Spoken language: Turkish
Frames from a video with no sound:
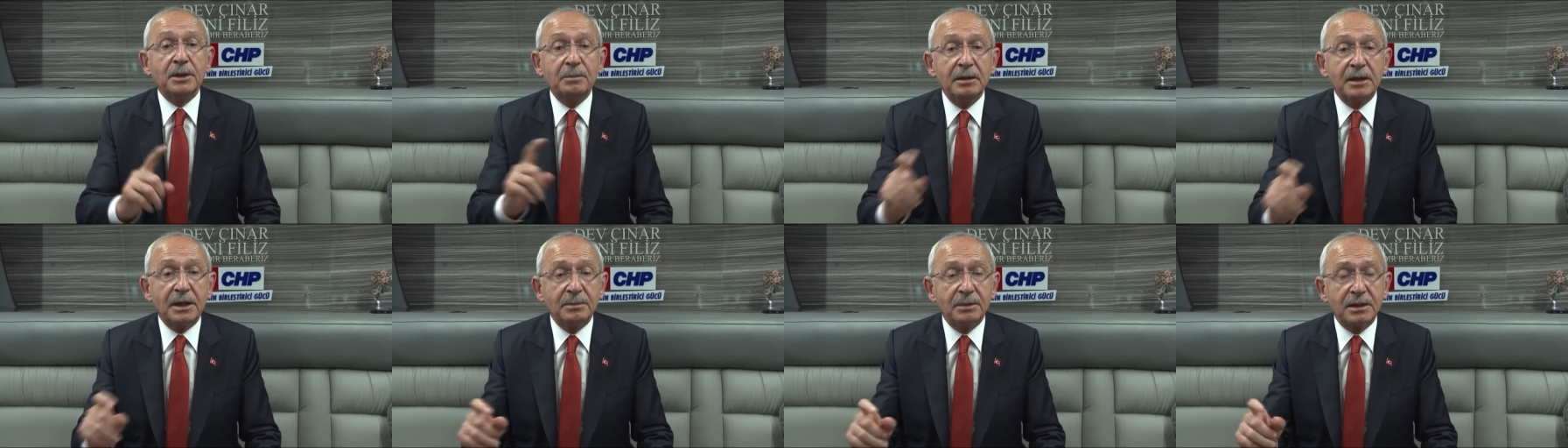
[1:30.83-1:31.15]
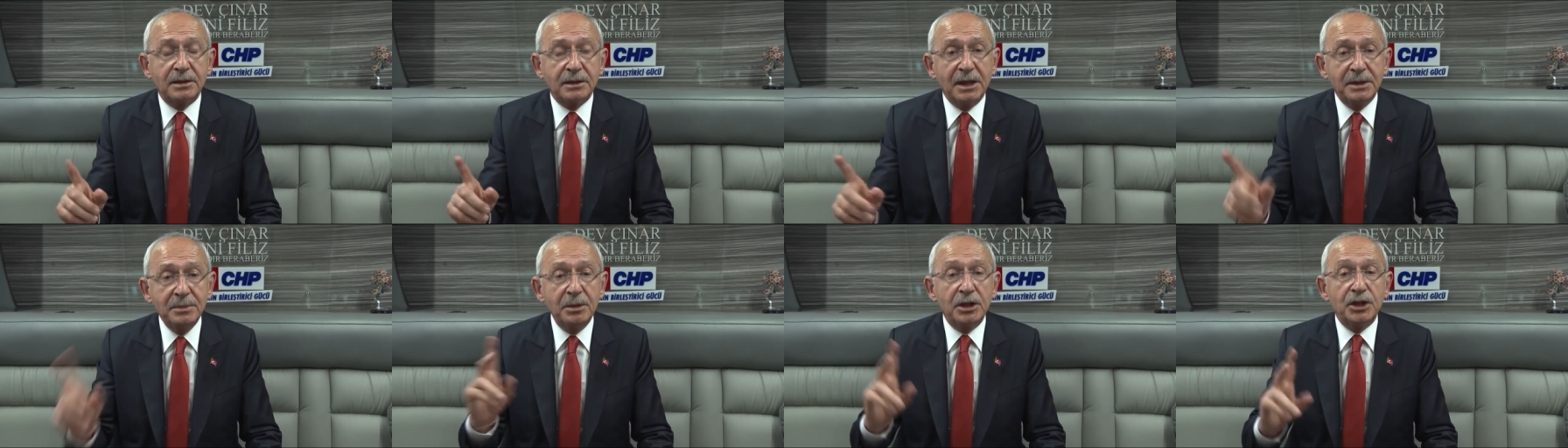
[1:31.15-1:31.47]
başına
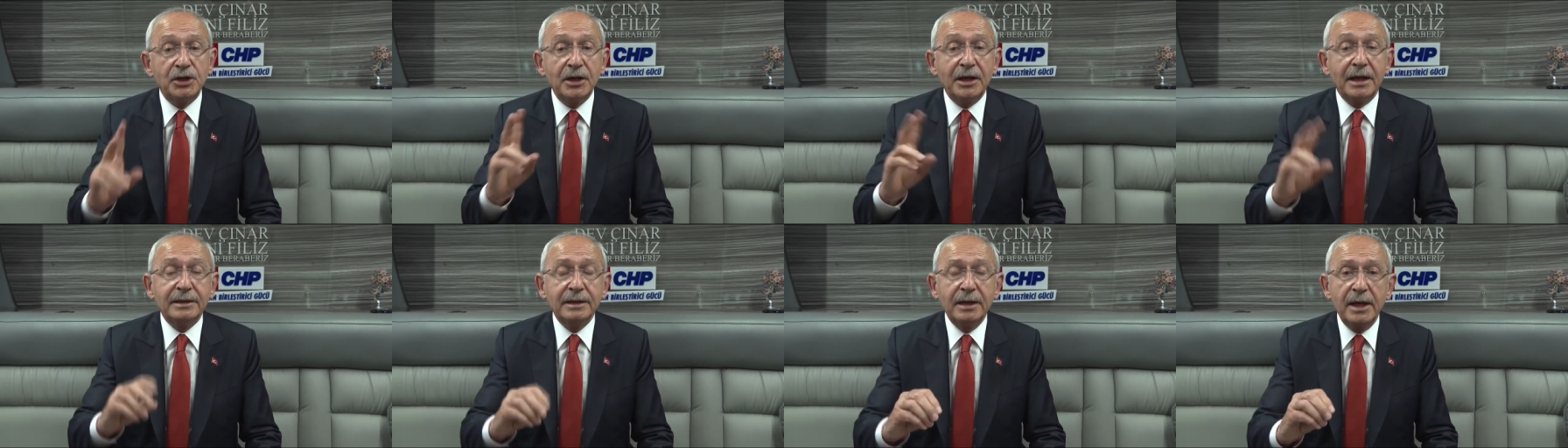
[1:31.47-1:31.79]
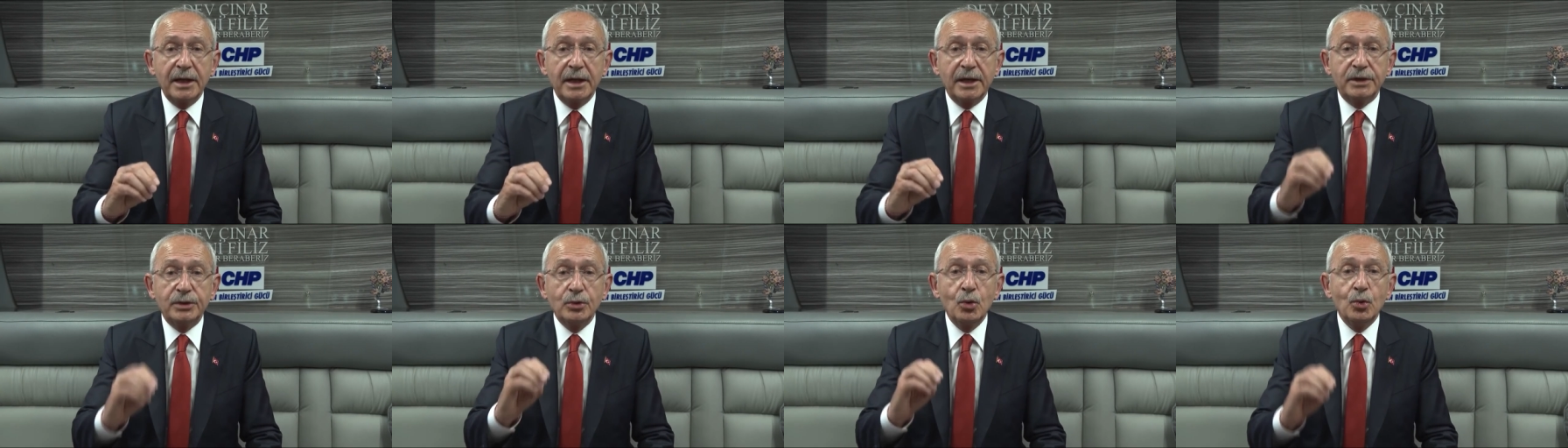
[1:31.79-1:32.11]
geçmesini
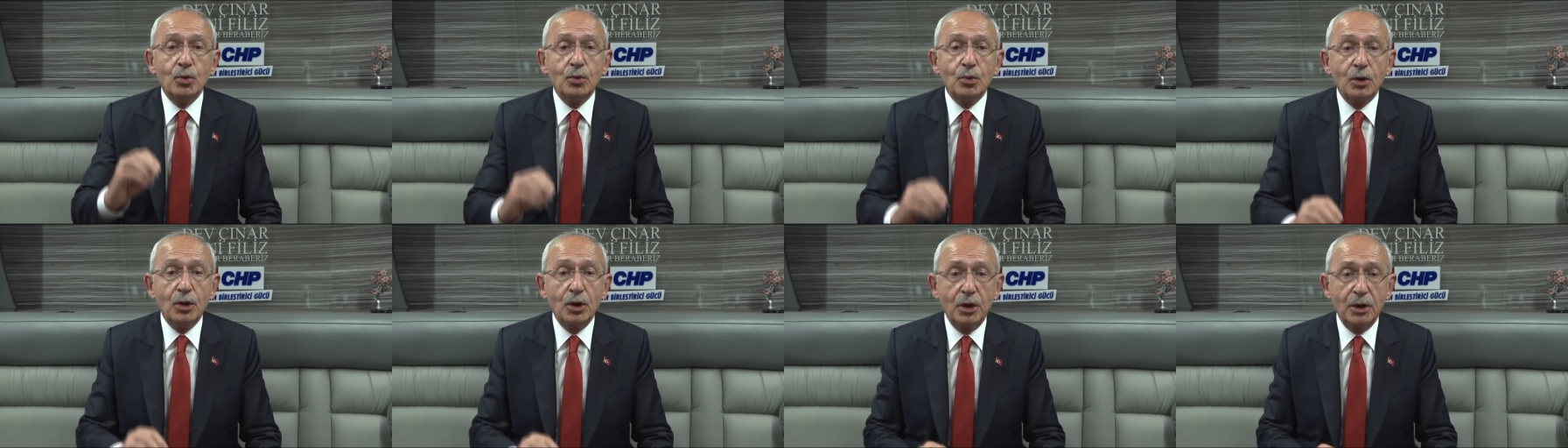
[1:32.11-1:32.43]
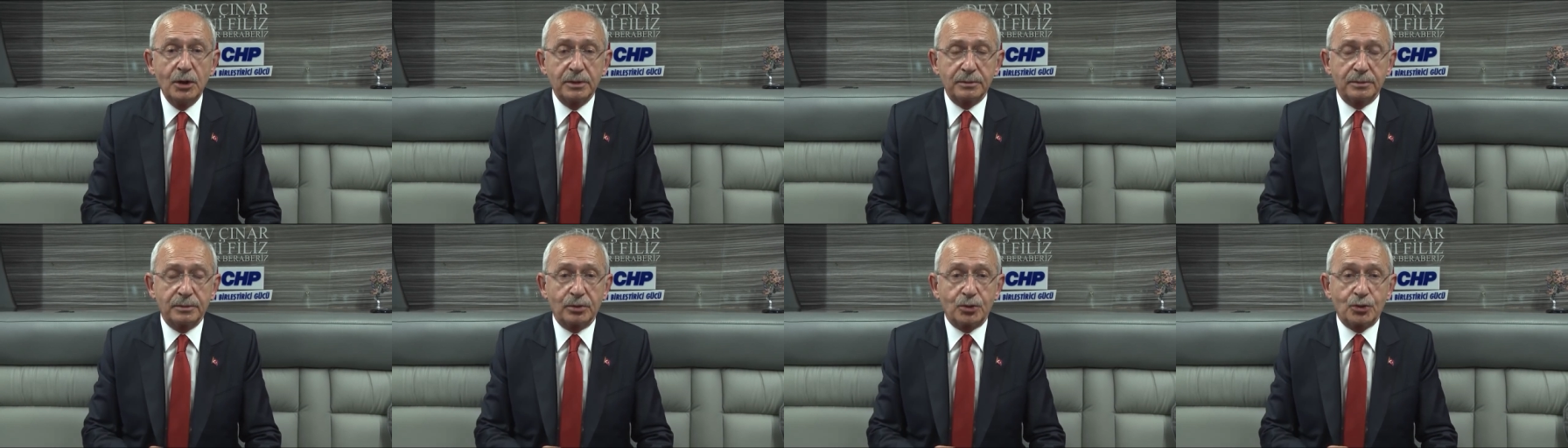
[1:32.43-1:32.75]
istemeleri
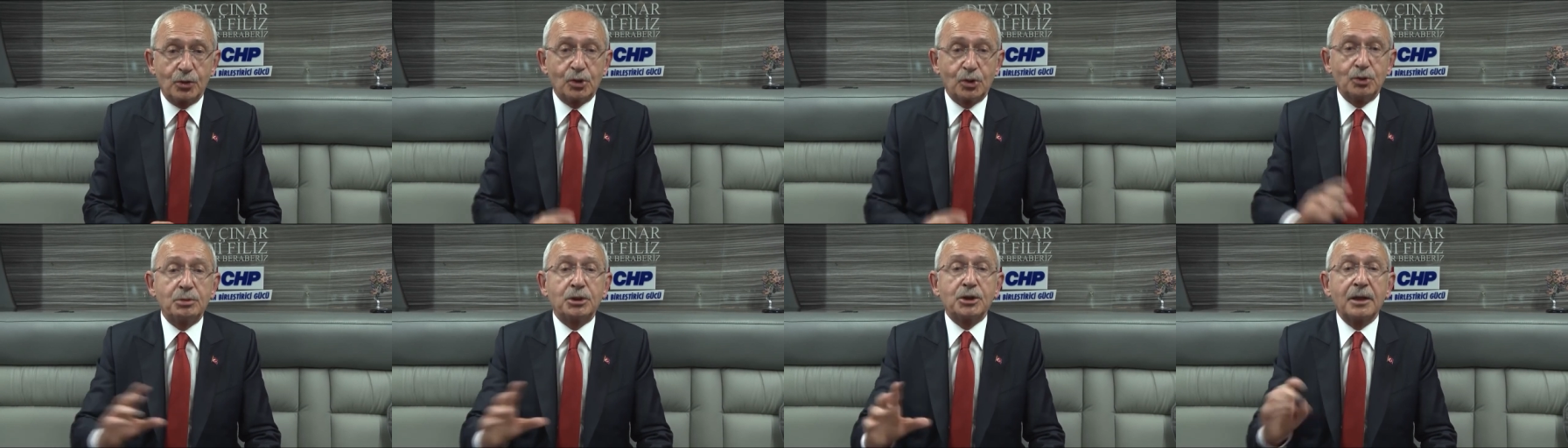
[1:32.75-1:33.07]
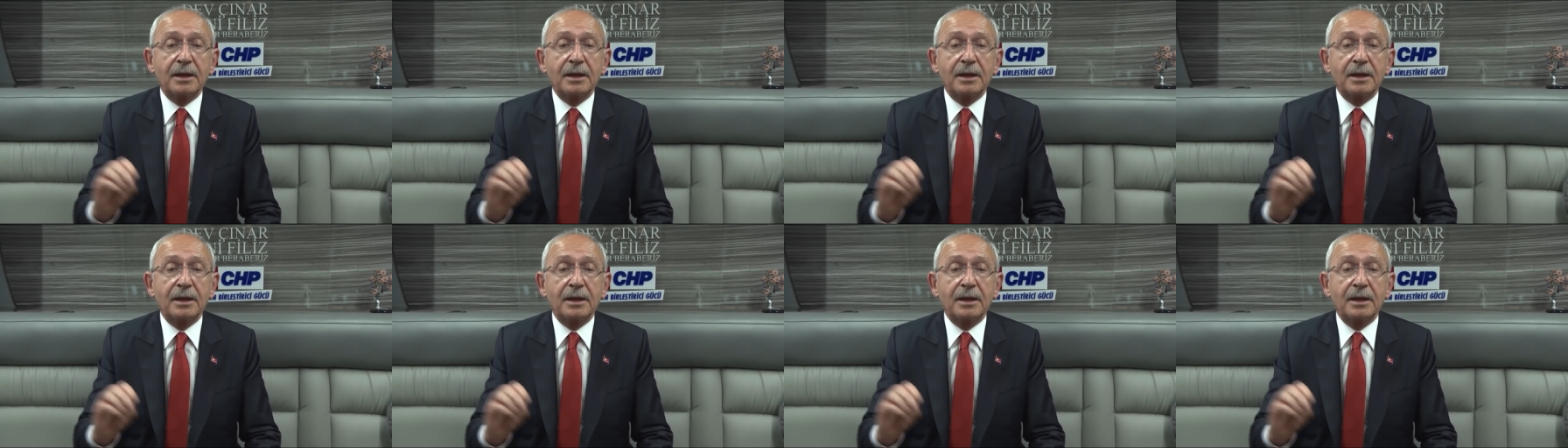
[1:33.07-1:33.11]
bekleniyor.